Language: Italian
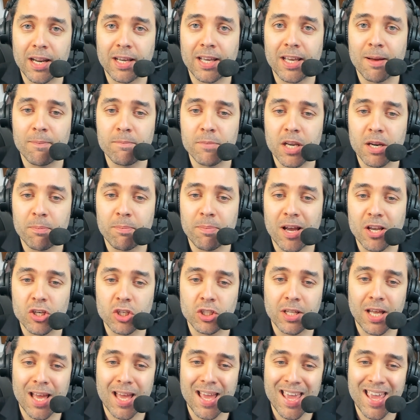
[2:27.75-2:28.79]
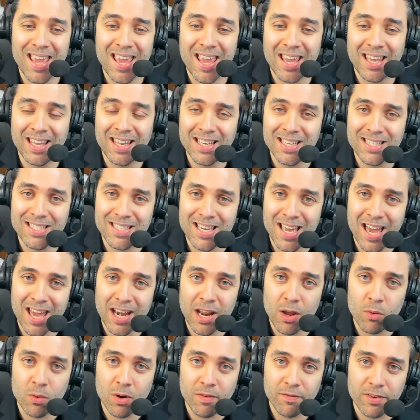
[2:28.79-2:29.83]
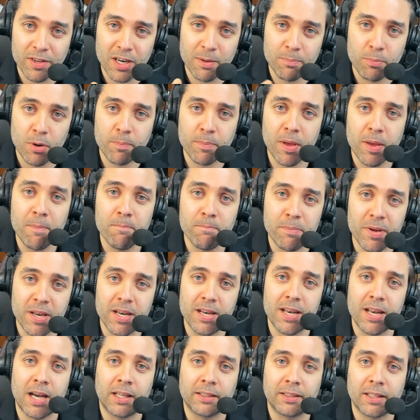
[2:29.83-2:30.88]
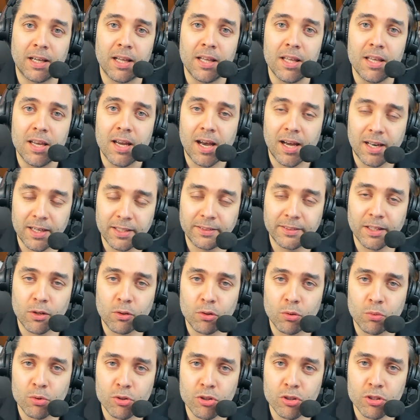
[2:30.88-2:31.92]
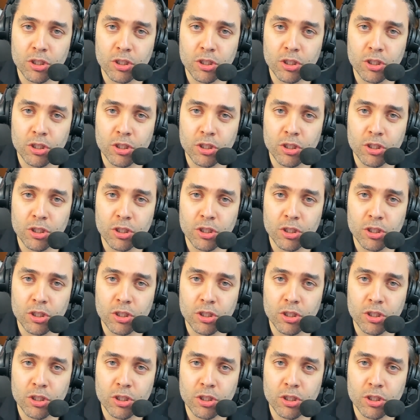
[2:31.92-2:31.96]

cambiare pagina e iniziare una vera e propria impennata all'interno di questo